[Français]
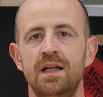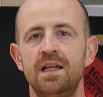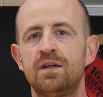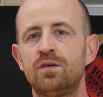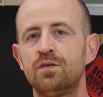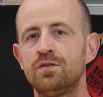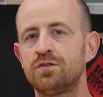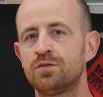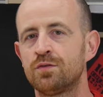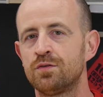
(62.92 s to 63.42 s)
Les
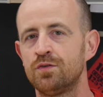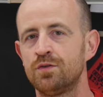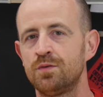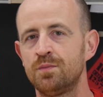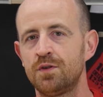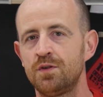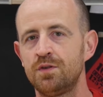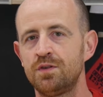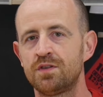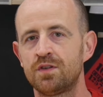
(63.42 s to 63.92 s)
causes sont
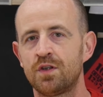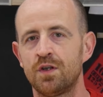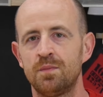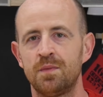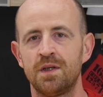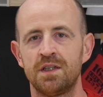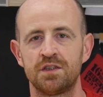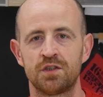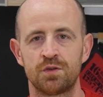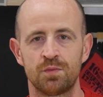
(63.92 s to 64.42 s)
nombreuses
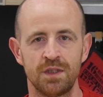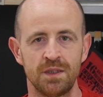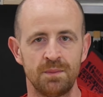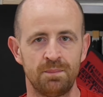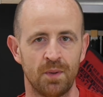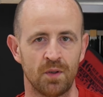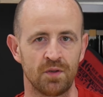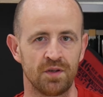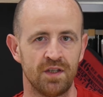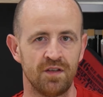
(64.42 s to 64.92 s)
comme un joint de
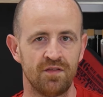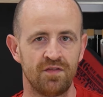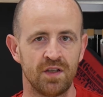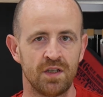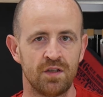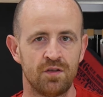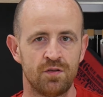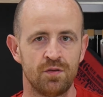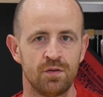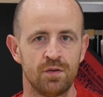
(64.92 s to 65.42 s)
porte
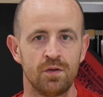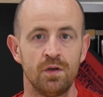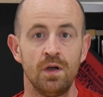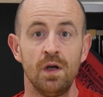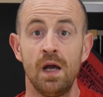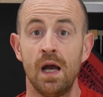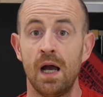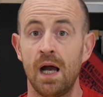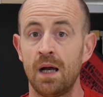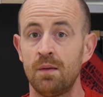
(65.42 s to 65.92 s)
défectueux,
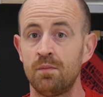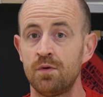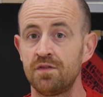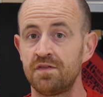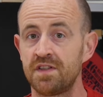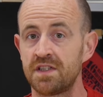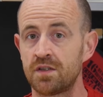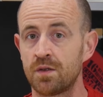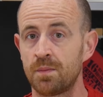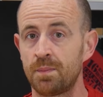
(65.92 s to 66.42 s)
un
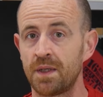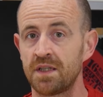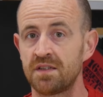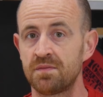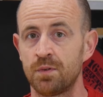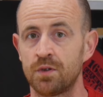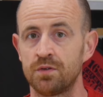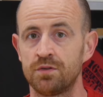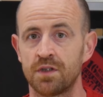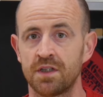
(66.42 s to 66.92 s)
mauvais
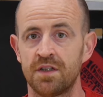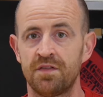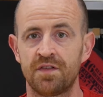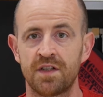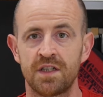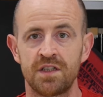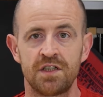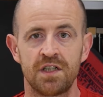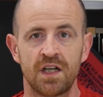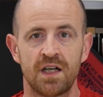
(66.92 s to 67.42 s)
emplacement du
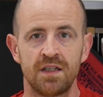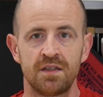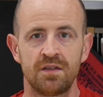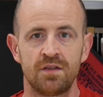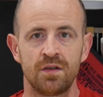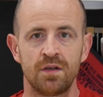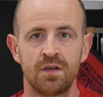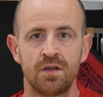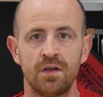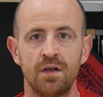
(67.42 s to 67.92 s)

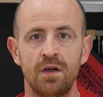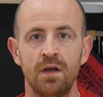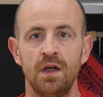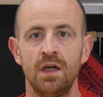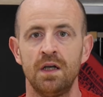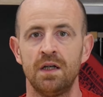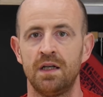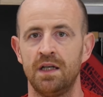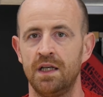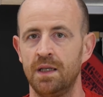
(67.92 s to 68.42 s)
réfrigérateur,
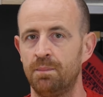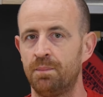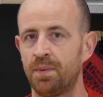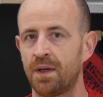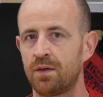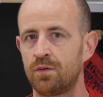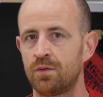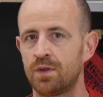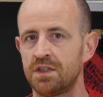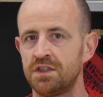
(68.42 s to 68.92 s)
les
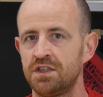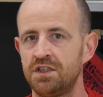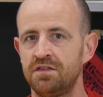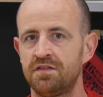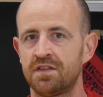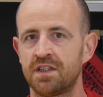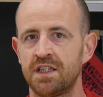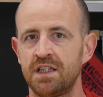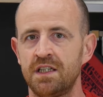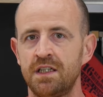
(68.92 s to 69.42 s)
parois
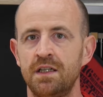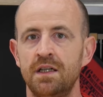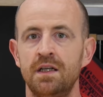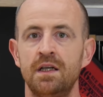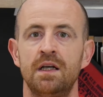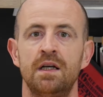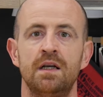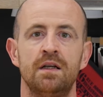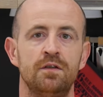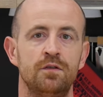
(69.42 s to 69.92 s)
givrées,
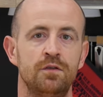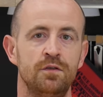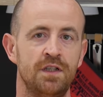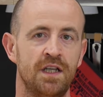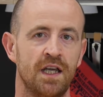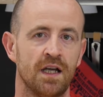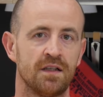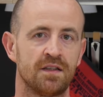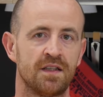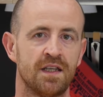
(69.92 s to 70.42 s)
une
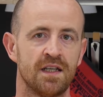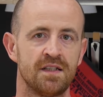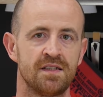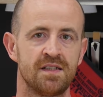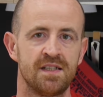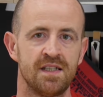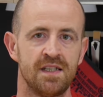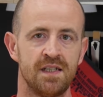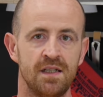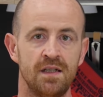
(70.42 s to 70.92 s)
carte
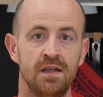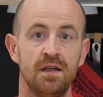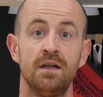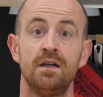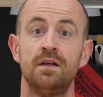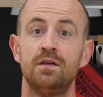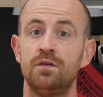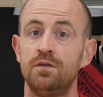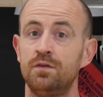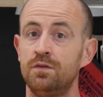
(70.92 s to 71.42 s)
cassée,
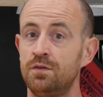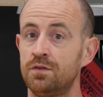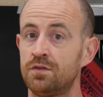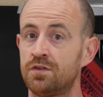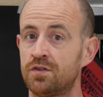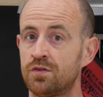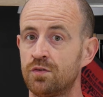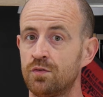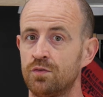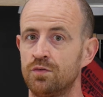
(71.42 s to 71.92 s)
une
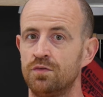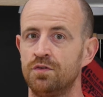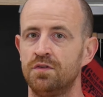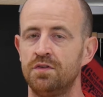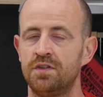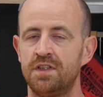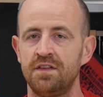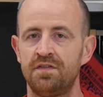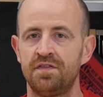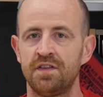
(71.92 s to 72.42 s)

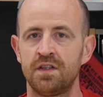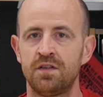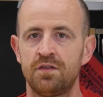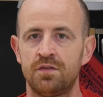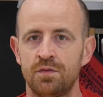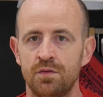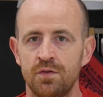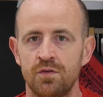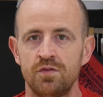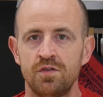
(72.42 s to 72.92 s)
sonde
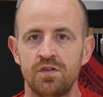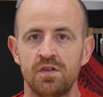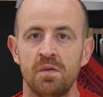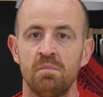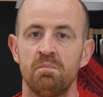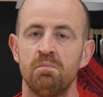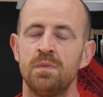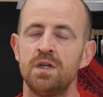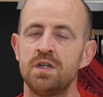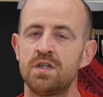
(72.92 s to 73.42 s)
défectueuse,
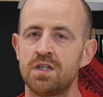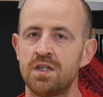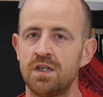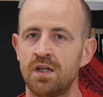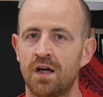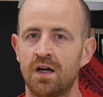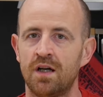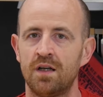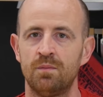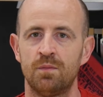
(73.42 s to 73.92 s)
mais
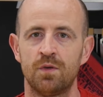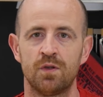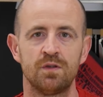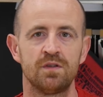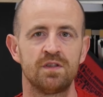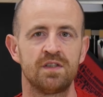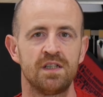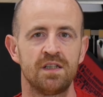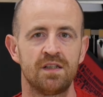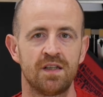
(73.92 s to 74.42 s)
généralement
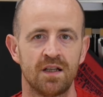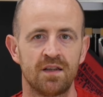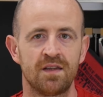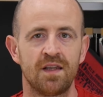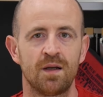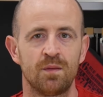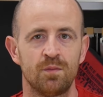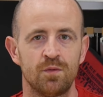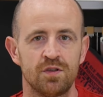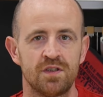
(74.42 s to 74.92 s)
c'est un
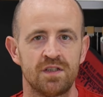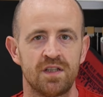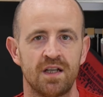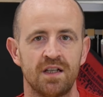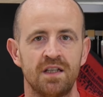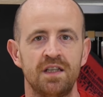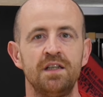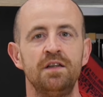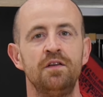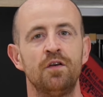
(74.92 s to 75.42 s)

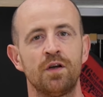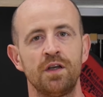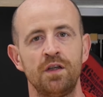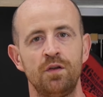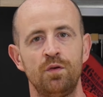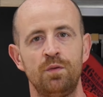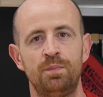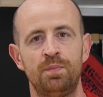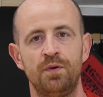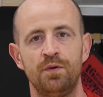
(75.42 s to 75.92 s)
thermostat qui ne
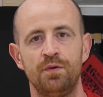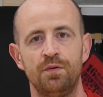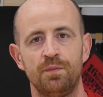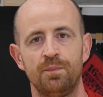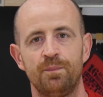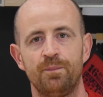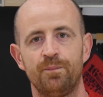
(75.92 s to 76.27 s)
régule plus.